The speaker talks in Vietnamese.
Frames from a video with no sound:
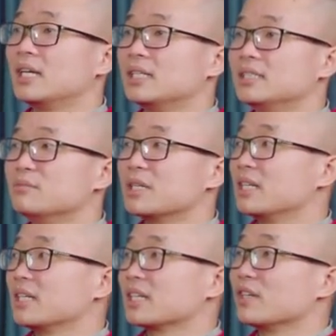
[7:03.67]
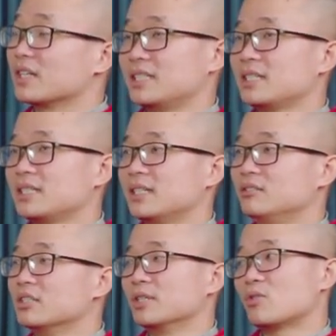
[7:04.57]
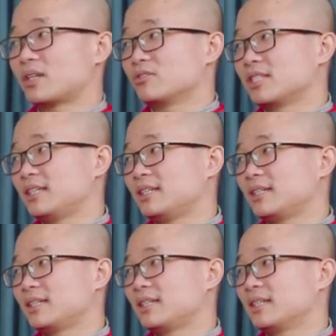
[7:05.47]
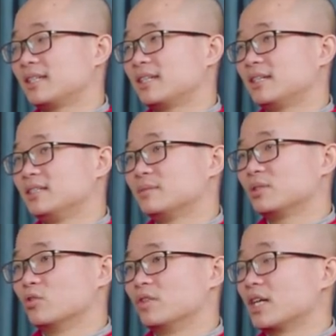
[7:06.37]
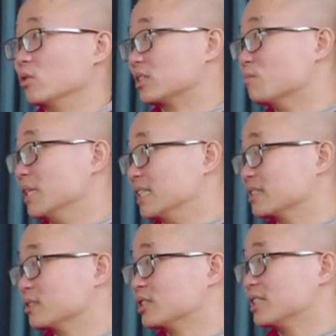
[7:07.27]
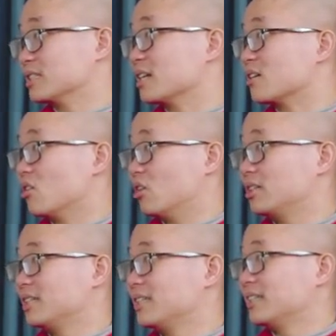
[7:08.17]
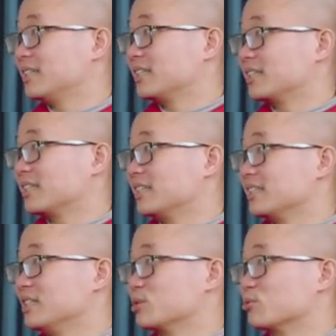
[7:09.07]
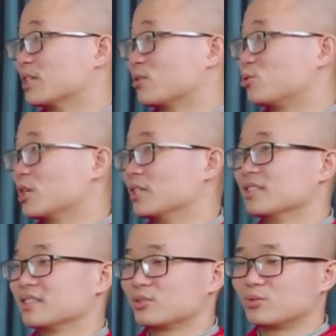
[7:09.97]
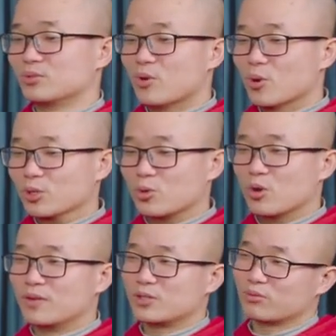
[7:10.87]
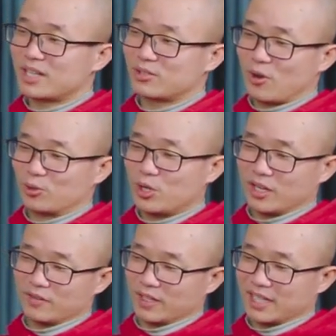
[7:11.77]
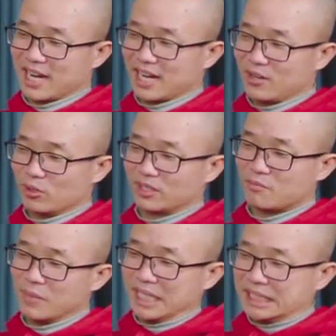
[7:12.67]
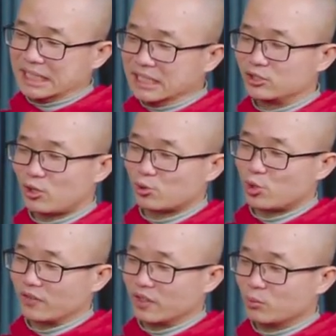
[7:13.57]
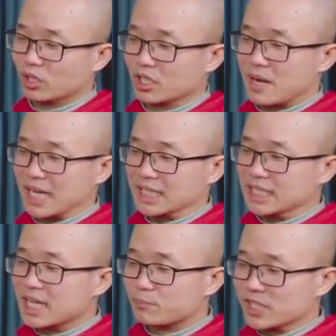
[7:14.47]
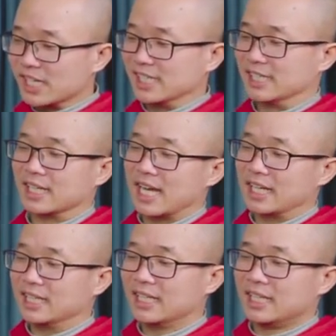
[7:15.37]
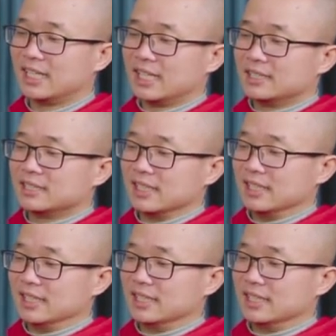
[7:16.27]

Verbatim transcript: nhưng mà cái việc đấy nhá, nếu như ở bên ngoài nó dễ, ừ. Đấy, nhưng mà đối với cả nội tâm mình thì đôi khi là rất là khó. Đấy, khi mà chúng ta nói chuyện, ngồi xuống và chúng ta trò chuyện với cả cái nội tâm mình như trò chuyện với một người bạn tri âm, tri kỷ chẳng hạn đấy, thì